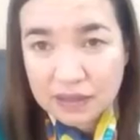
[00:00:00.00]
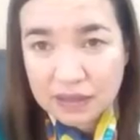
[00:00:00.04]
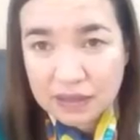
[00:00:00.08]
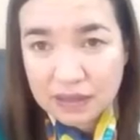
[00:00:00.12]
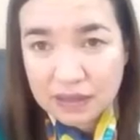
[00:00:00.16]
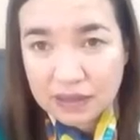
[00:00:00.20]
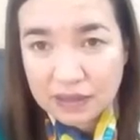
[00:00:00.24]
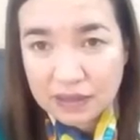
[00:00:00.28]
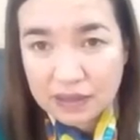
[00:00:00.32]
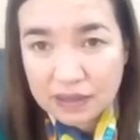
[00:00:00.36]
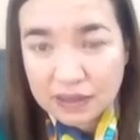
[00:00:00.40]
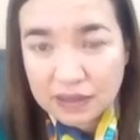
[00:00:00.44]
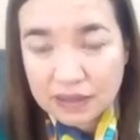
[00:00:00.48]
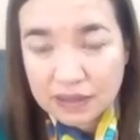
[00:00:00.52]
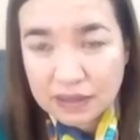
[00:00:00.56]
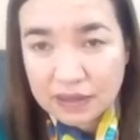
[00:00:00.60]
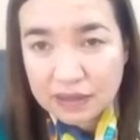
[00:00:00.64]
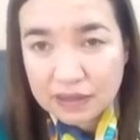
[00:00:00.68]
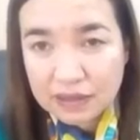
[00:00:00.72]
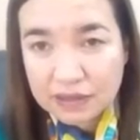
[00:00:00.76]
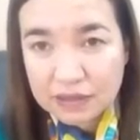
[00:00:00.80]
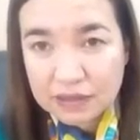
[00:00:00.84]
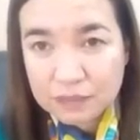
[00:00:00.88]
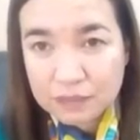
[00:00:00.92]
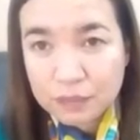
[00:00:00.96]

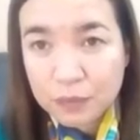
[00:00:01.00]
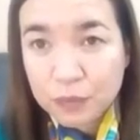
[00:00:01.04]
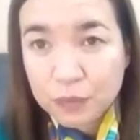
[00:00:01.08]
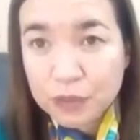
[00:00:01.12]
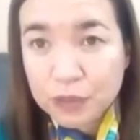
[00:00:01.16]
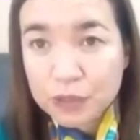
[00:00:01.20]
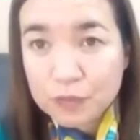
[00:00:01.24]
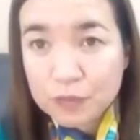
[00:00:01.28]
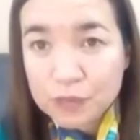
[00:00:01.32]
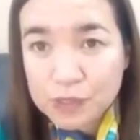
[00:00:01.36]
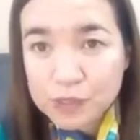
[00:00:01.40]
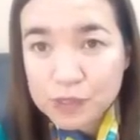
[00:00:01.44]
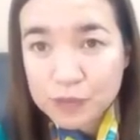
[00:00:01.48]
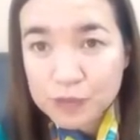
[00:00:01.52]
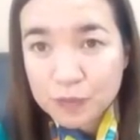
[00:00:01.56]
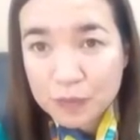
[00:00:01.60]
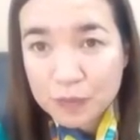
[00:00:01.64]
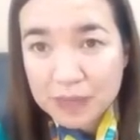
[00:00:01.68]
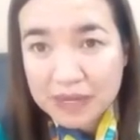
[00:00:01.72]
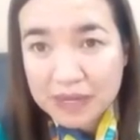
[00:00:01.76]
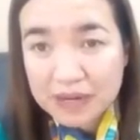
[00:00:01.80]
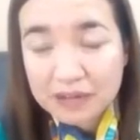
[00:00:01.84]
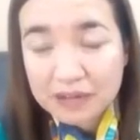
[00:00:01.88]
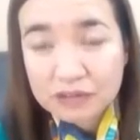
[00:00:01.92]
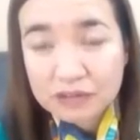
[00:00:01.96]
eh, pudimos
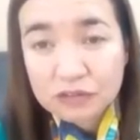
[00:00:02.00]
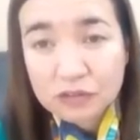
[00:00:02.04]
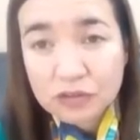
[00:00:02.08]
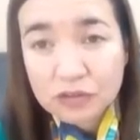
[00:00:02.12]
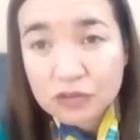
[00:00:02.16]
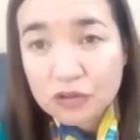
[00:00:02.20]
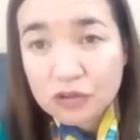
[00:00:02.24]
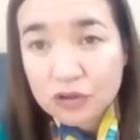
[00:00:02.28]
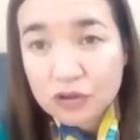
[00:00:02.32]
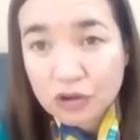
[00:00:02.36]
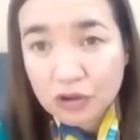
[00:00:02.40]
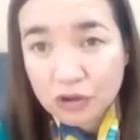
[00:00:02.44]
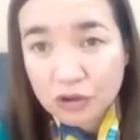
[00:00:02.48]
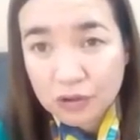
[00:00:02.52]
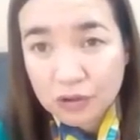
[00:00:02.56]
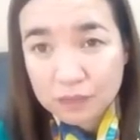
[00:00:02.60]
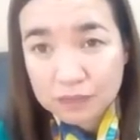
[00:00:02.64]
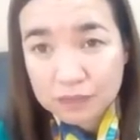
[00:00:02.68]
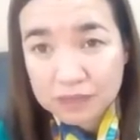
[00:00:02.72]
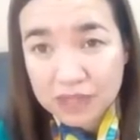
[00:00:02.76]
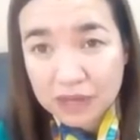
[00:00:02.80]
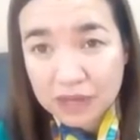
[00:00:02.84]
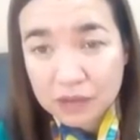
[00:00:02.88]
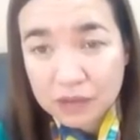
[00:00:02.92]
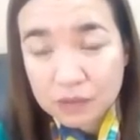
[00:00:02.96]
superar todos los
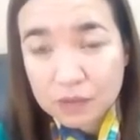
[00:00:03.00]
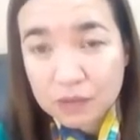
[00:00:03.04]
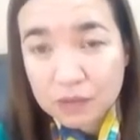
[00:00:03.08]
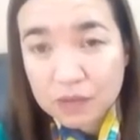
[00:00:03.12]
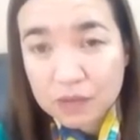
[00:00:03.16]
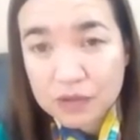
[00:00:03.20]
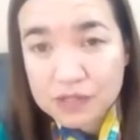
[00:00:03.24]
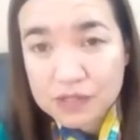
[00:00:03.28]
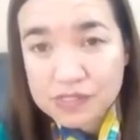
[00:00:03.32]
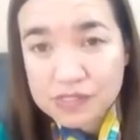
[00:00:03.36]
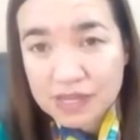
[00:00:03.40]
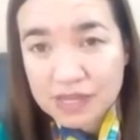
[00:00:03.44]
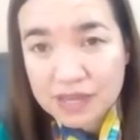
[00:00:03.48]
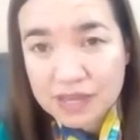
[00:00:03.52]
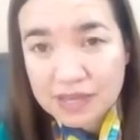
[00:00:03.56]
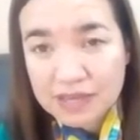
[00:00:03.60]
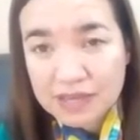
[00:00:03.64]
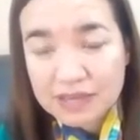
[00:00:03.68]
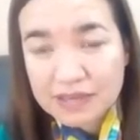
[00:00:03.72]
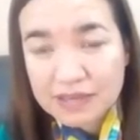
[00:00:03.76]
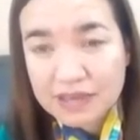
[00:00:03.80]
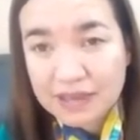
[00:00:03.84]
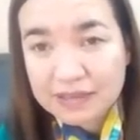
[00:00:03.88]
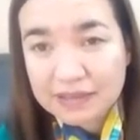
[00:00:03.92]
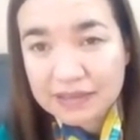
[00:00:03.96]
obstáculos
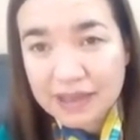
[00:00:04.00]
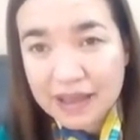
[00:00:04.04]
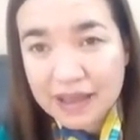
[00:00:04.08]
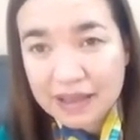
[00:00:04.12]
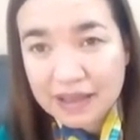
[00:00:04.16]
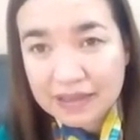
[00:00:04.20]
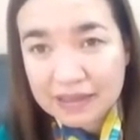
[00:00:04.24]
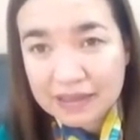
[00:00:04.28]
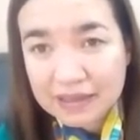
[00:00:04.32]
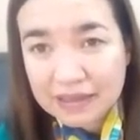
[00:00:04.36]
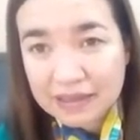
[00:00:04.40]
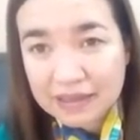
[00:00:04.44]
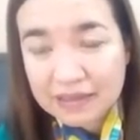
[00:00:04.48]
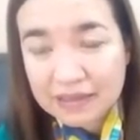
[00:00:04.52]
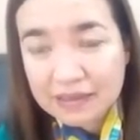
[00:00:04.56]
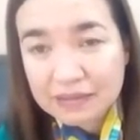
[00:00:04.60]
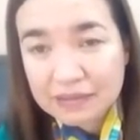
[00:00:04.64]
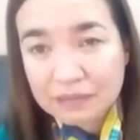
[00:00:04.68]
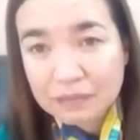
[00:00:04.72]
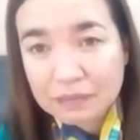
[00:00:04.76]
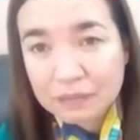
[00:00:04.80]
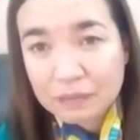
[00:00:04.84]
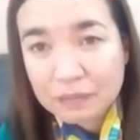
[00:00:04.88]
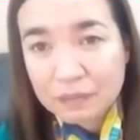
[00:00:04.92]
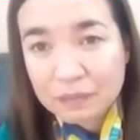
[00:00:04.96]
y hasta aquí
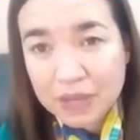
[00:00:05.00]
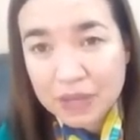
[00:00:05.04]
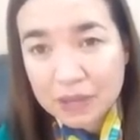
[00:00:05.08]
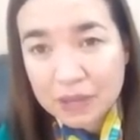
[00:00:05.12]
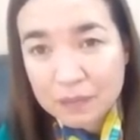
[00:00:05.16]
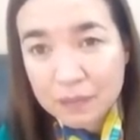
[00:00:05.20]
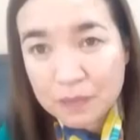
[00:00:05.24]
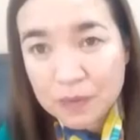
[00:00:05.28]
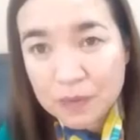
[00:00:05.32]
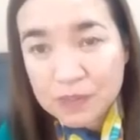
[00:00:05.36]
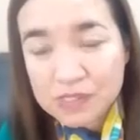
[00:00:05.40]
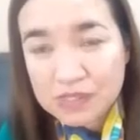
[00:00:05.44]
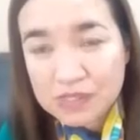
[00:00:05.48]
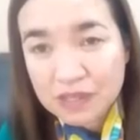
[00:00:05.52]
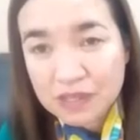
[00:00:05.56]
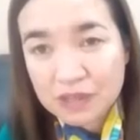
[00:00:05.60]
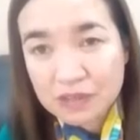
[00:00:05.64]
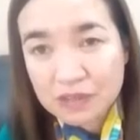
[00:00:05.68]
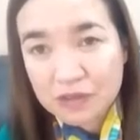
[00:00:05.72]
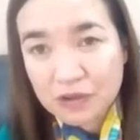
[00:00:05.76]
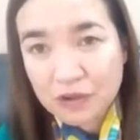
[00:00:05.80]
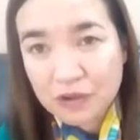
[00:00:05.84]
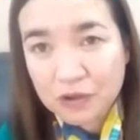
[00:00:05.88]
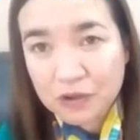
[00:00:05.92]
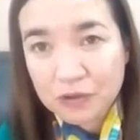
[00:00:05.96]
vemos
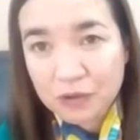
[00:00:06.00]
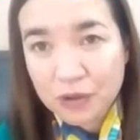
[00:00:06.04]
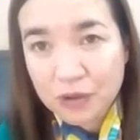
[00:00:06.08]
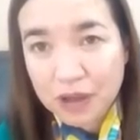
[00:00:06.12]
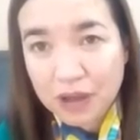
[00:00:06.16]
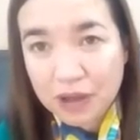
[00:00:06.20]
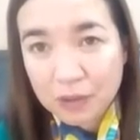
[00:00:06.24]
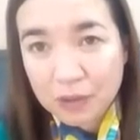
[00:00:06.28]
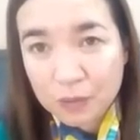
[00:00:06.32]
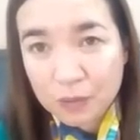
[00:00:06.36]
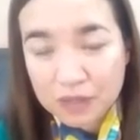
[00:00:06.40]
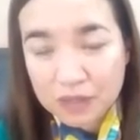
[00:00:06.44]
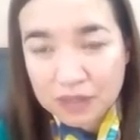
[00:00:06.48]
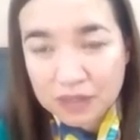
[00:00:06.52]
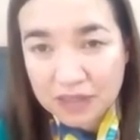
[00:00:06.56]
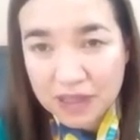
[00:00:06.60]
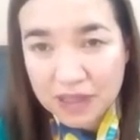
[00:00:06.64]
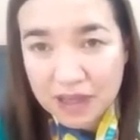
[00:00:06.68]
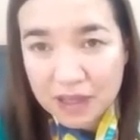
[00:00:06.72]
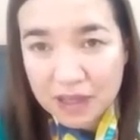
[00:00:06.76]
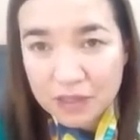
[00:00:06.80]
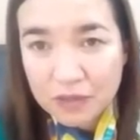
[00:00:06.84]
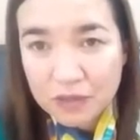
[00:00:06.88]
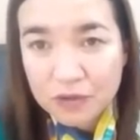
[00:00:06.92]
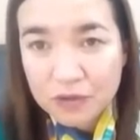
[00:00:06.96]
que Dios nos ha
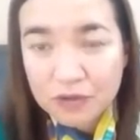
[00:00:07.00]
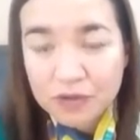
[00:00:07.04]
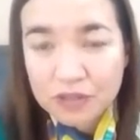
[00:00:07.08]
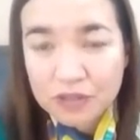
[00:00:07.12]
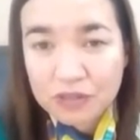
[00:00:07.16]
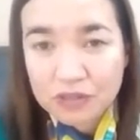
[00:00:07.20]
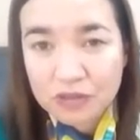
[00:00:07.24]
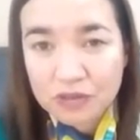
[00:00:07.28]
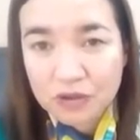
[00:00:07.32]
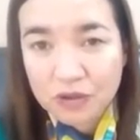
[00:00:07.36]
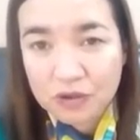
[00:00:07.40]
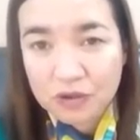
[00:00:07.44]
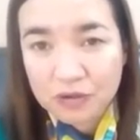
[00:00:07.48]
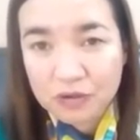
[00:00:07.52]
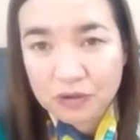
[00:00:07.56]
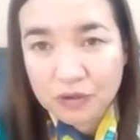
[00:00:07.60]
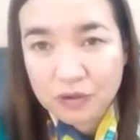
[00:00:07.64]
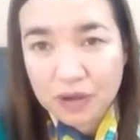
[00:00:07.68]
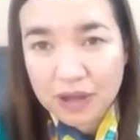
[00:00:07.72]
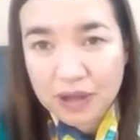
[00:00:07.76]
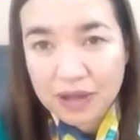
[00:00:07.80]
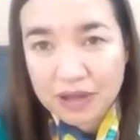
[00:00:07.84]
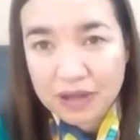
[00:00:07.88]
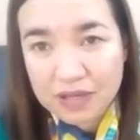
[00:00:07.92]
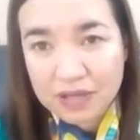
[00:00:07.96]
cuidado y Dios
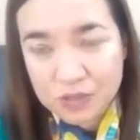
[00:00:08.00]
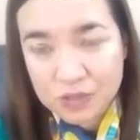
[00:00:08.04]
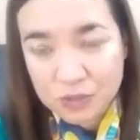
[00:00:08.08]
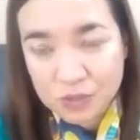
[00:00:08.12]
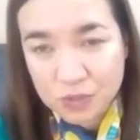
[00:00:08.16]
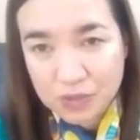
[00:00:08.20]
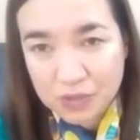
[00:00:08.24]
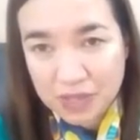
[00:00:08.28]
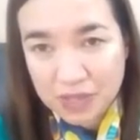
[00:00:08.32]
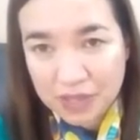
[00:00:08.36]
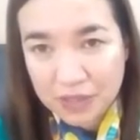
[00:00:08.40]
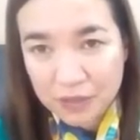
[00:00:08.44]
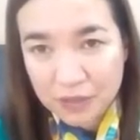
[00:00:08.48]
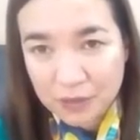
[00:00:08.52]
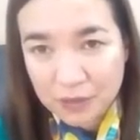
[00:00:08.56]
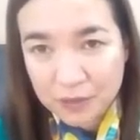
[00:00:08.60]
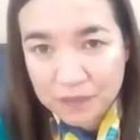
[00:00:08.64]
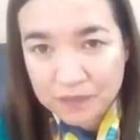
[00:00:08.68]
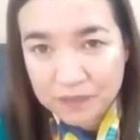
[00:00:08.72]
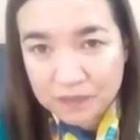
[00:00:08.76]
nos ha ayudado.